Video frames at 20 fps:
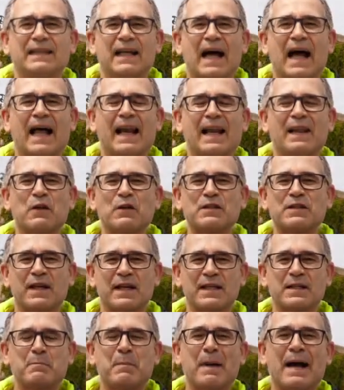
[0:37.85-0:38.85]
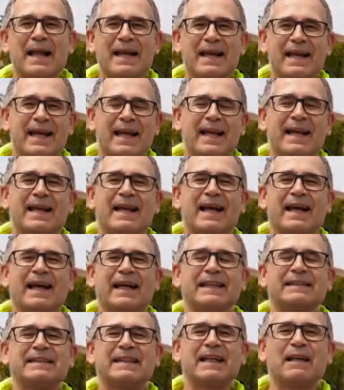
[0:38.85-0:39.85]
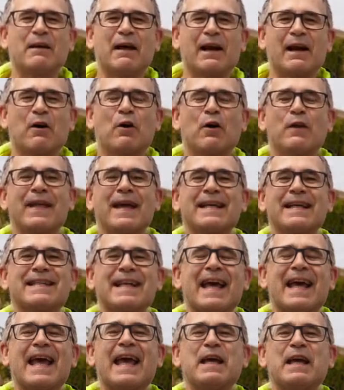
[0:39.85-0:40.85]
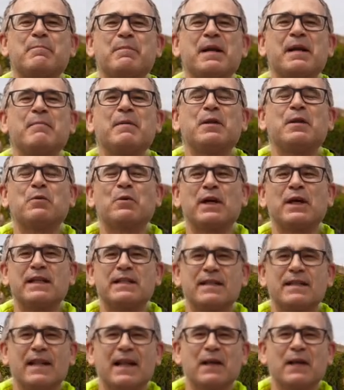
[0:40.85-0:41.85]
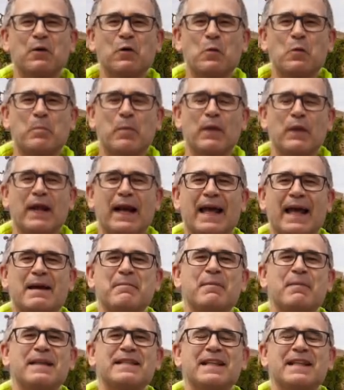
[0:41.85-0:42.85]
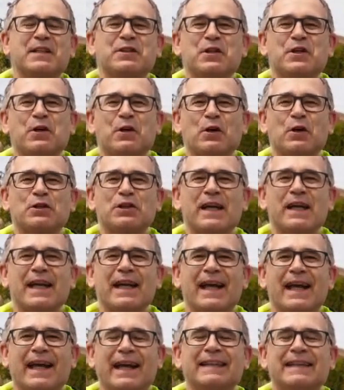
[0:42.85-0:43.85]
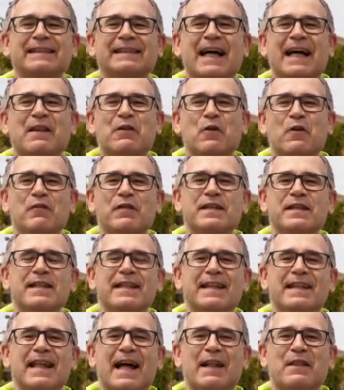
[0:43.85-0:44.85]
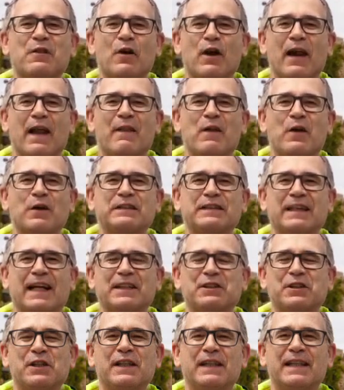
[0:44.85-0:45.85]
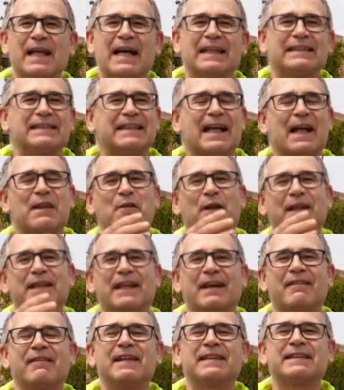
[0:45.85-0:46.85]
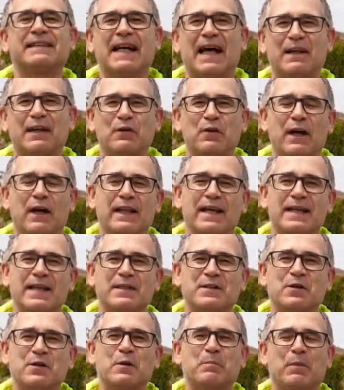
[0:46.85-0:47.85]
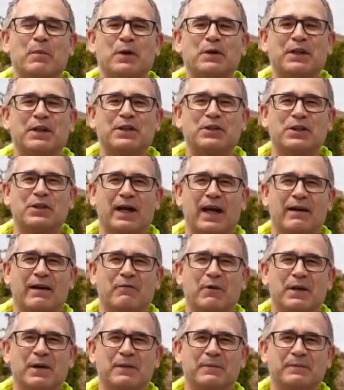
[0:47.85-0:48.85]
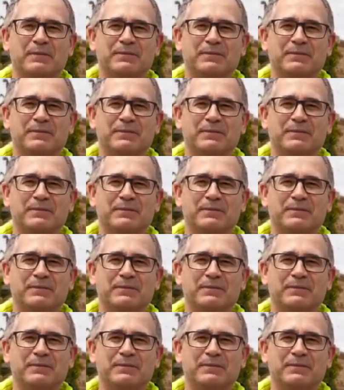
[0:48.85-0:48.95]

Alle nostre spalle il Castello Aragonese e i primi turisti del gruppo della MSC Crociere che stanno visitando la nostra città, stanno attraversando adesso il ponte girevole.